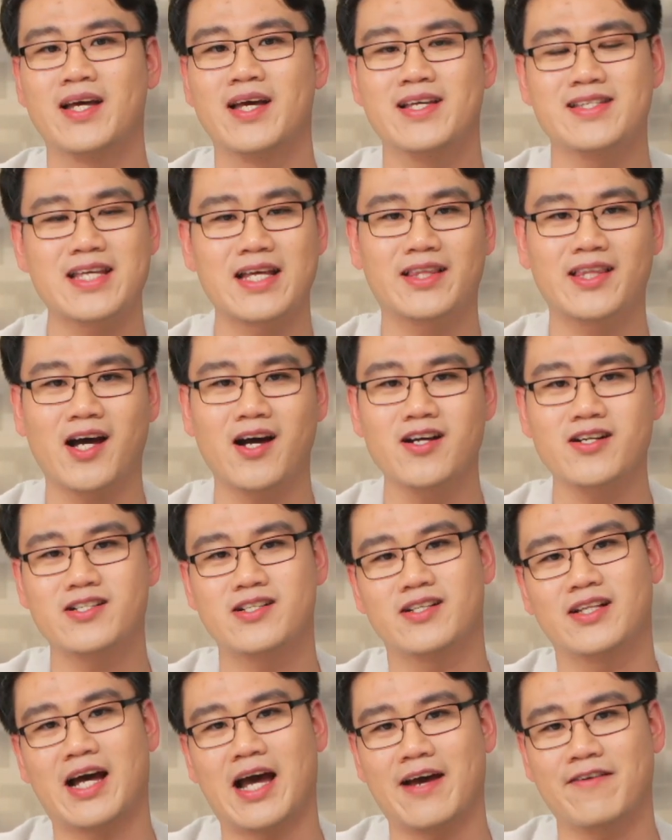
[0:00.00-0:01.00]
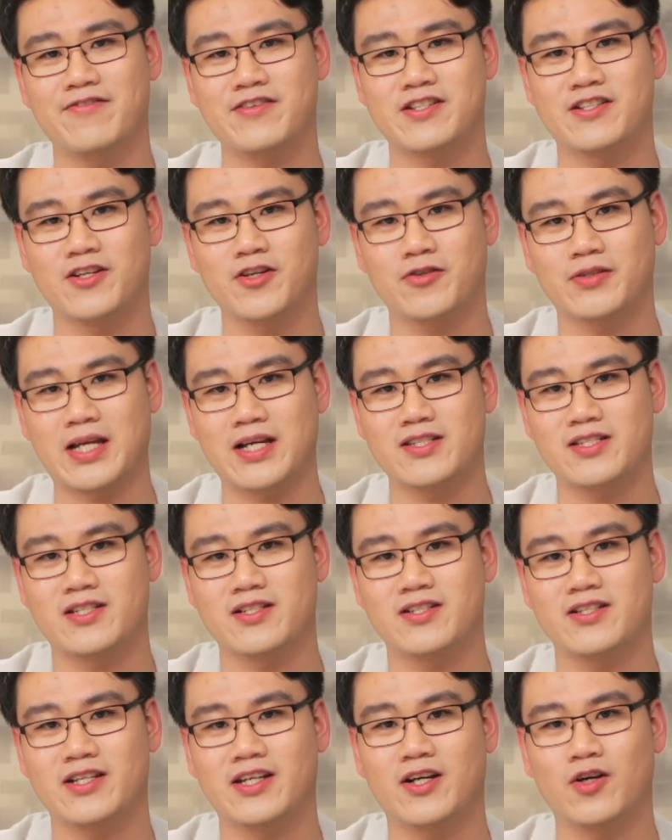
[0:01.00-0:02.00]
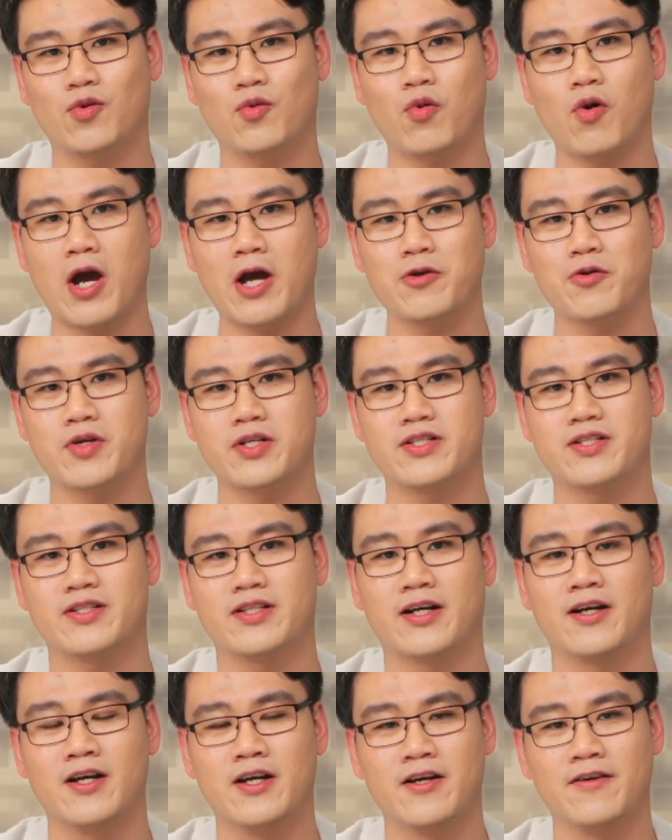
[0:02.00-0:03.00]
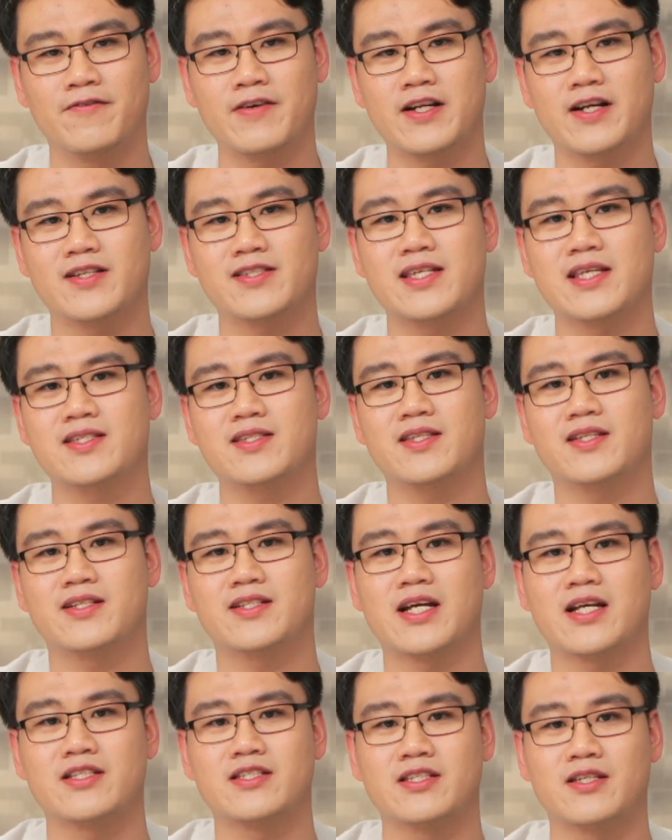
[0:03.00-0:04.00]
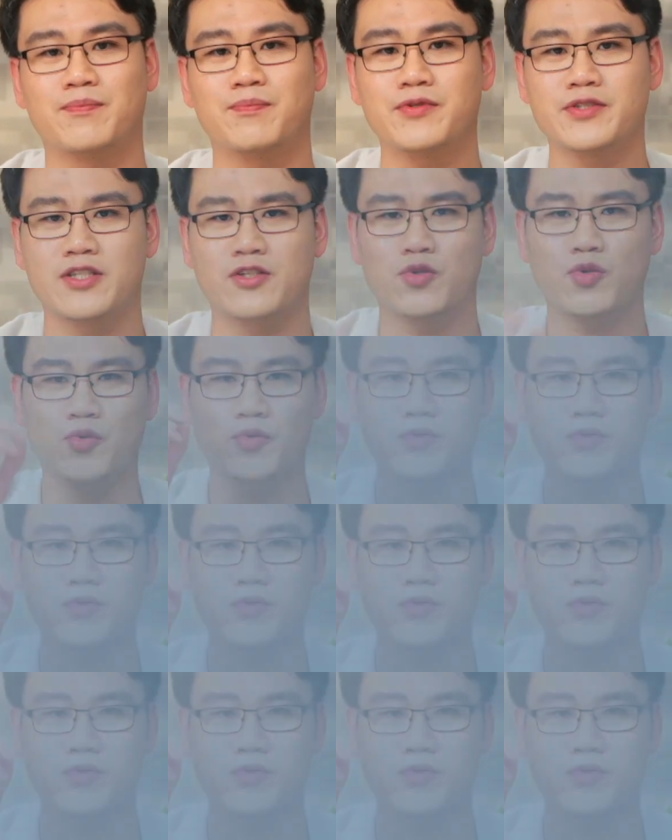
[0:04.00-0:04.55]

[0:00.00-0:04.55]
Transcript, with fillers: 在当时呢，F 十六它其实是一个跨越式的非常先进的战机，不仅拥